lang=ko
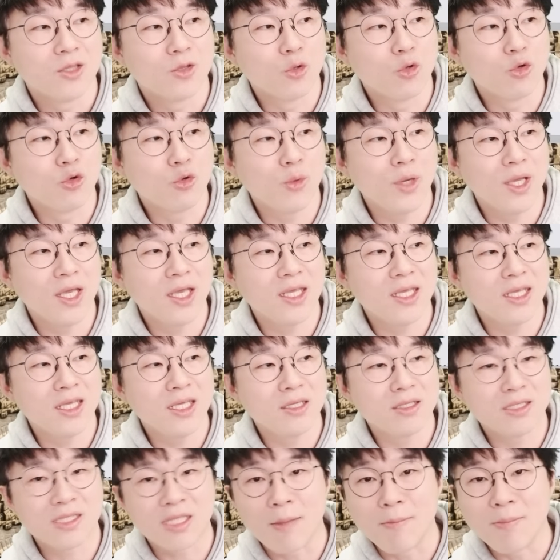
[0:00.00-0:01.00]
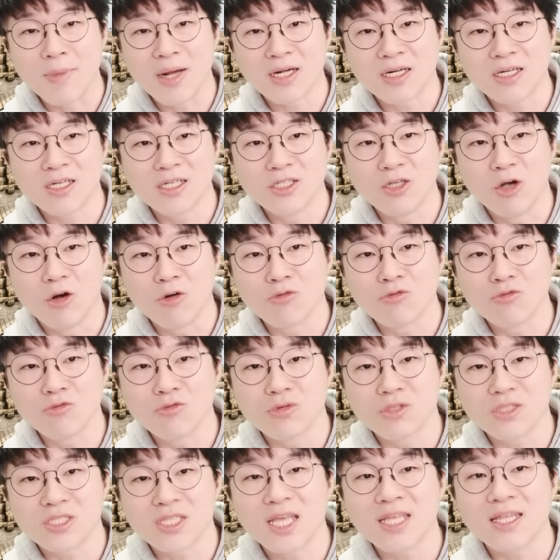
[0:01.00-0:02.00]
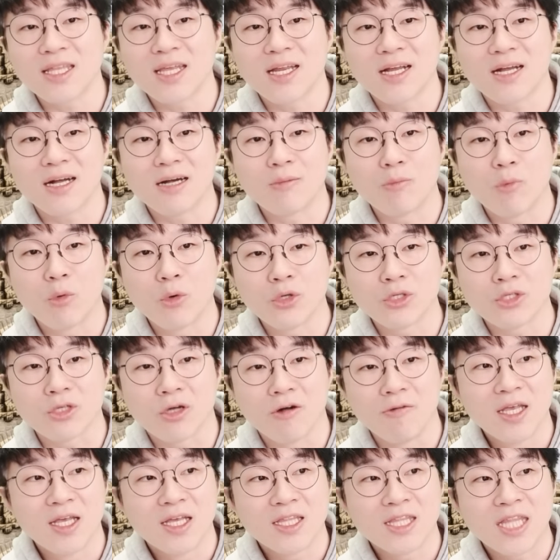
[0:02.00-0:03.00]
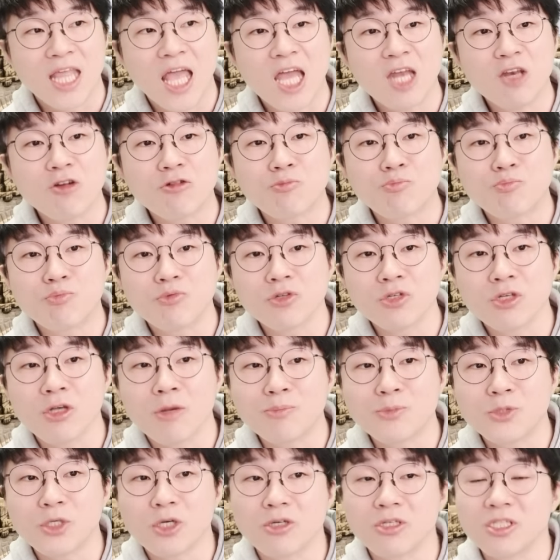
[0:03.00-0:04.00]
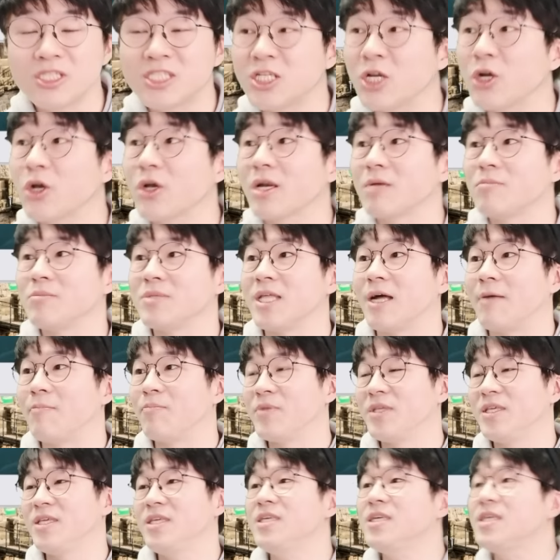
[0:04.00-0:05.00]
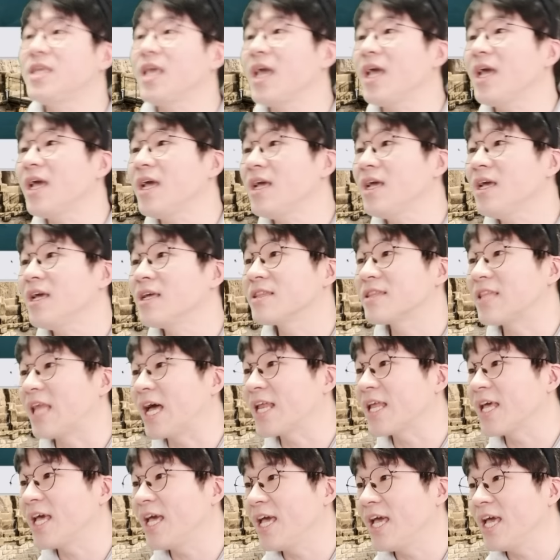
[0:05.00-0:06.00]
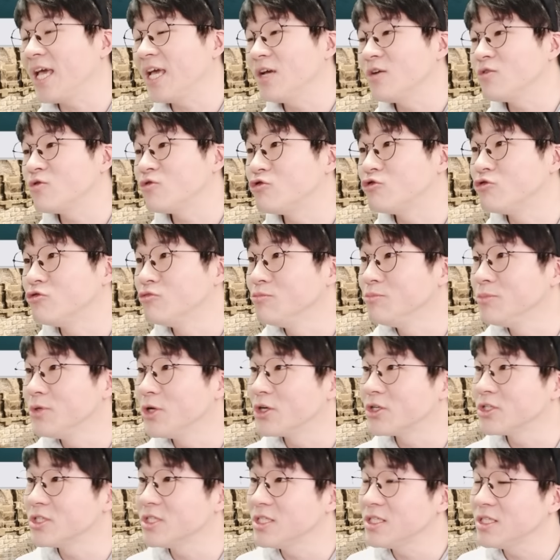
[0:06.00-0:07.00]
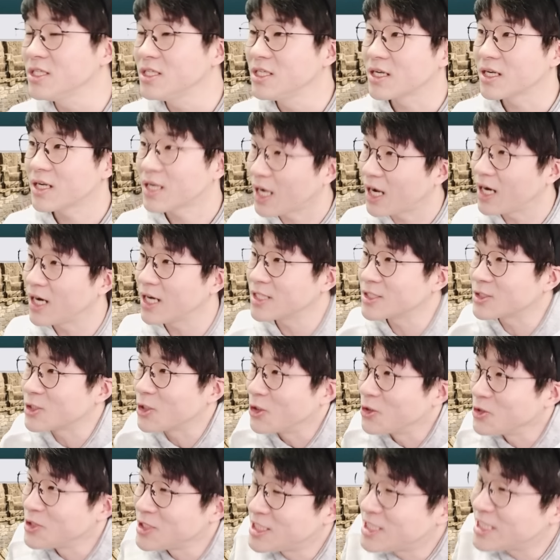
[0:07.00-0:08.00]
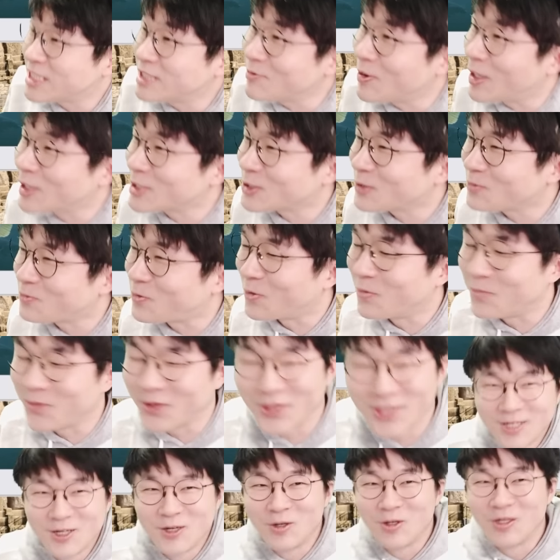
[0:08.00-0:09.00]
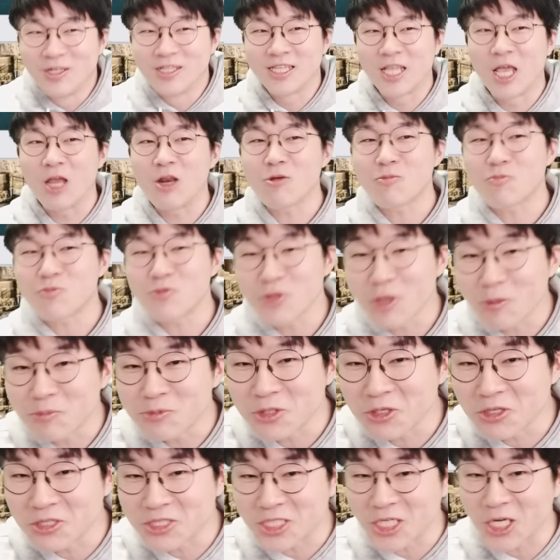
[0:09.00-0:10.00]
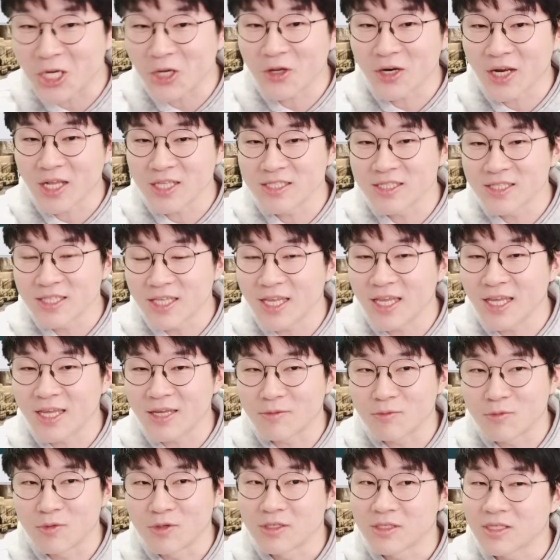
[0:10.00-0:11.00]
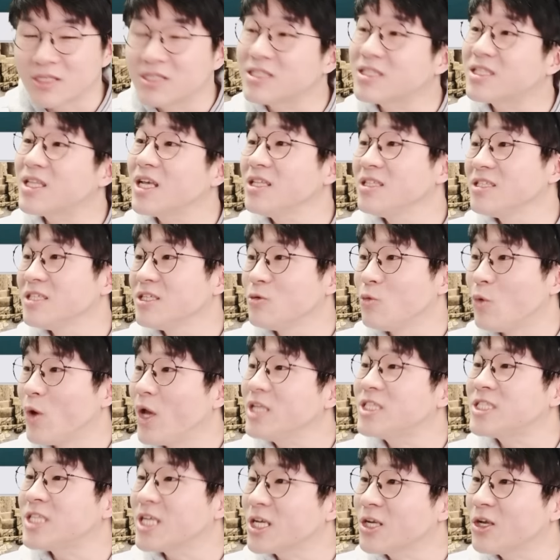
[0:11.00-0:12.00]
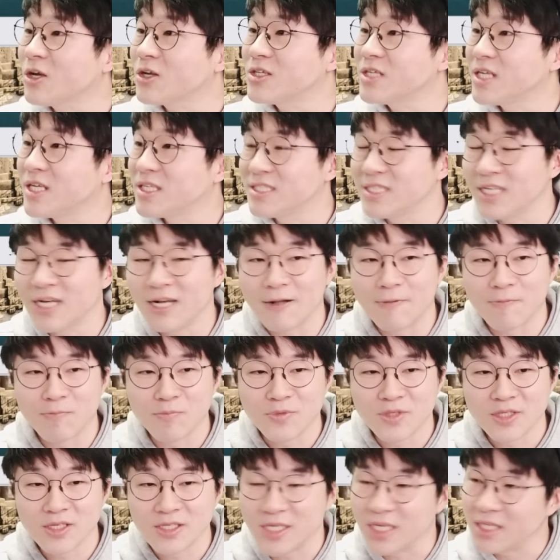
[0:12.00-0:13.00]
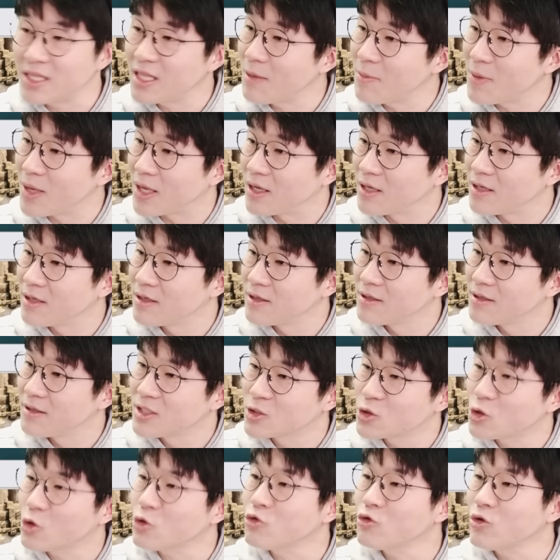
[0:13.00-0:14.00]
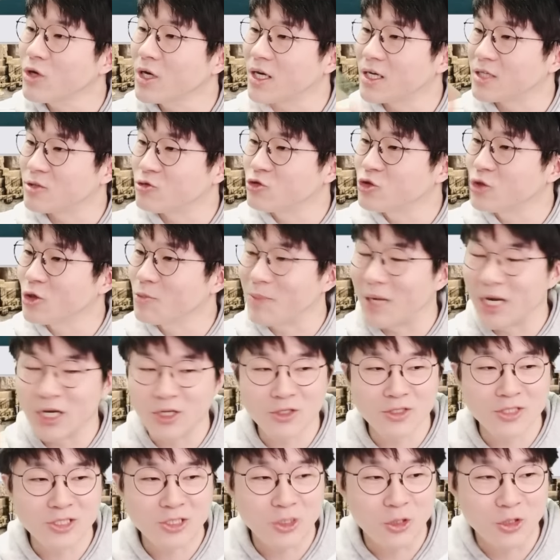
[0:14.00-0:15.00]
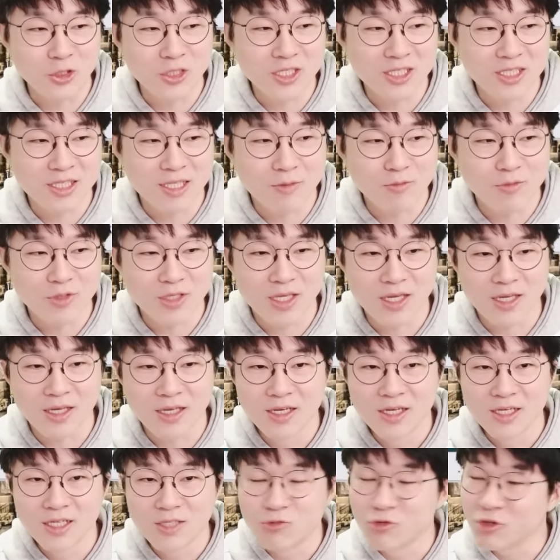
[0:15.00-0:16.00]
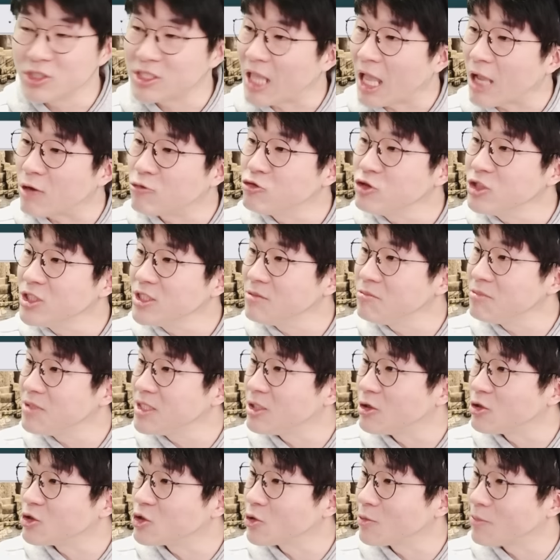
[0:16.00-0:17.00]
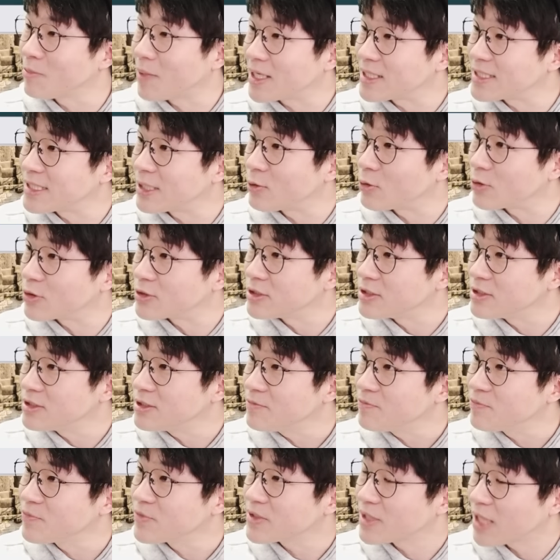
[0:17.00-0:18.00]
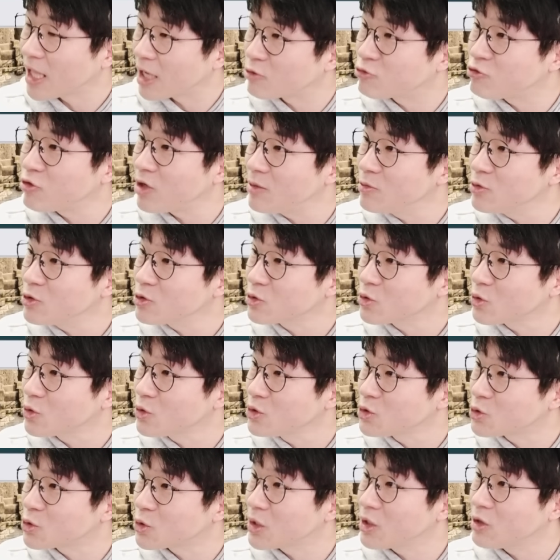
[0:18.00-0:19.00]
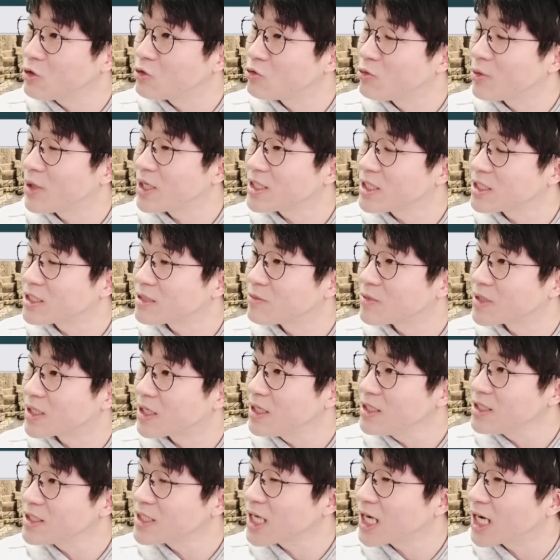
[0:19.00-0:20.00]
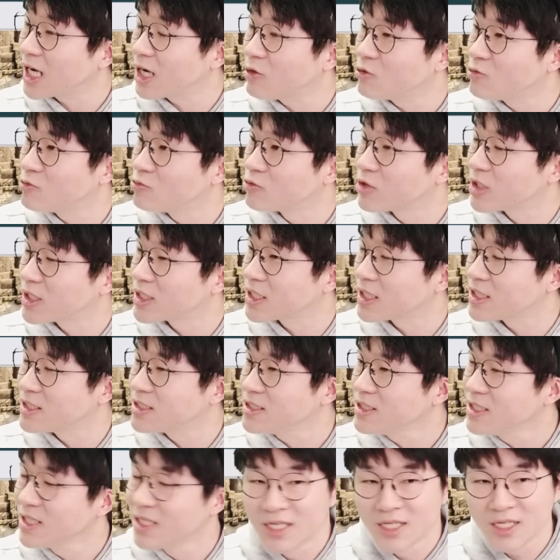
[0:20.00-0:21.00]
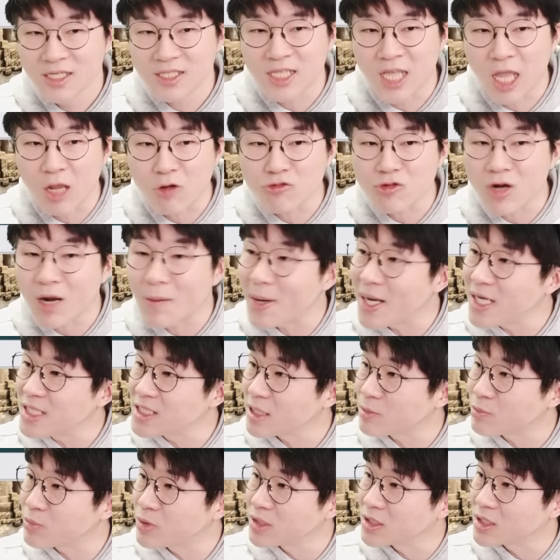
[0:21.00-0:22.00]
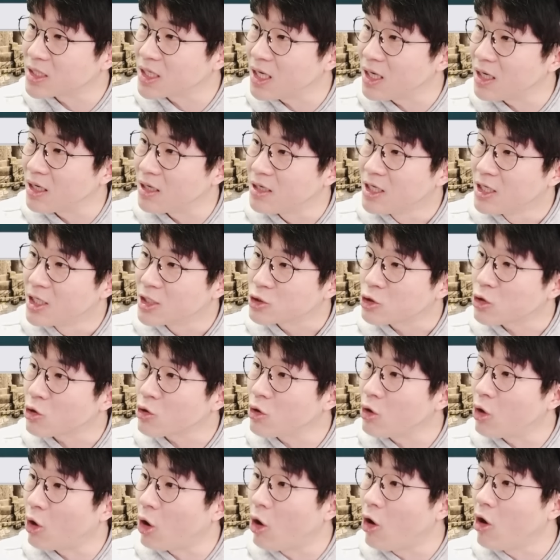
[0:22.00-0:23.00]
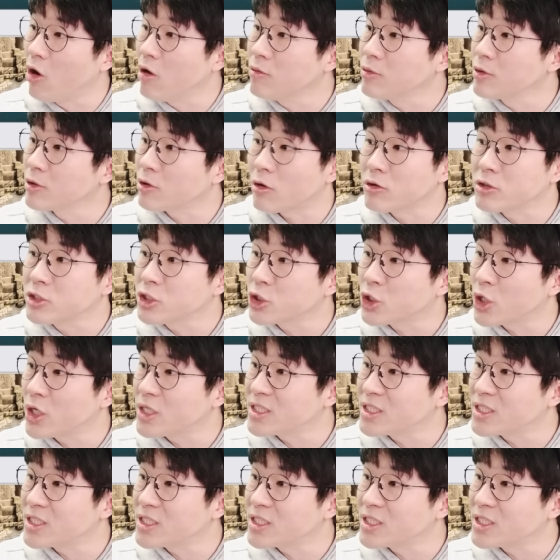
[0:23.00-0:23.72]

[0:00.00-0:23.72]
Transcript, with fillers: 노르웨이, 덴마크, 영국 세 나라가 모여서 대륙붕 협정을 체결합니다. 이게 나라의 운명을 갈랐어요. 지금 와서 보면 대륙붕 협정을 체결하는데 그때는 왜 체결을 했냐? 얘 때문에. 석유가 유전 발견 전이기 때문에 우리 대군님이 여기 좀 많이 나오거든요. 대구하면 또 이쪽이 유명하지 않습니까? 차가운 물에 사는. 대구가 많이 잡히니까 서로 어업을 어디서